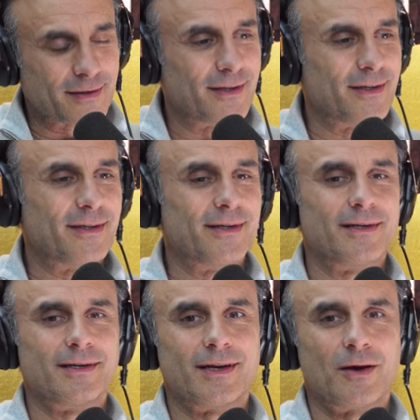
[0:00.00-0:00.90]
Uh,
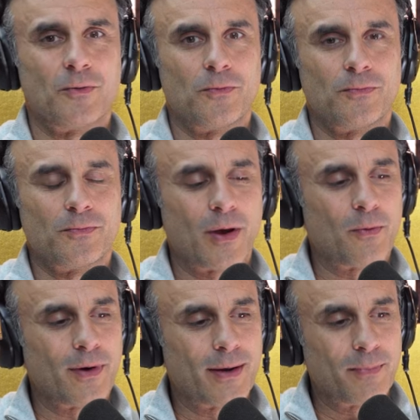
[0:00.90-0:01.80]
é um, é
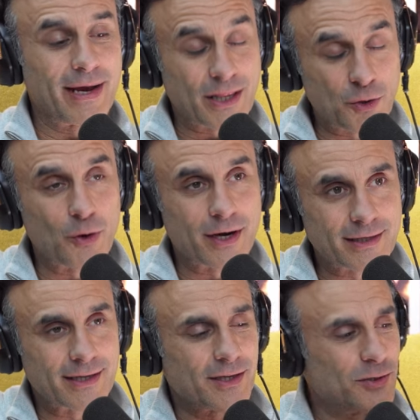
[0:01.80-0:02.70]
um, uma grande honra
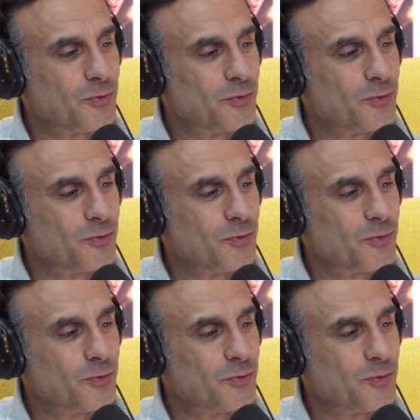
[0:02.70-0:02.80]
ter aqui um,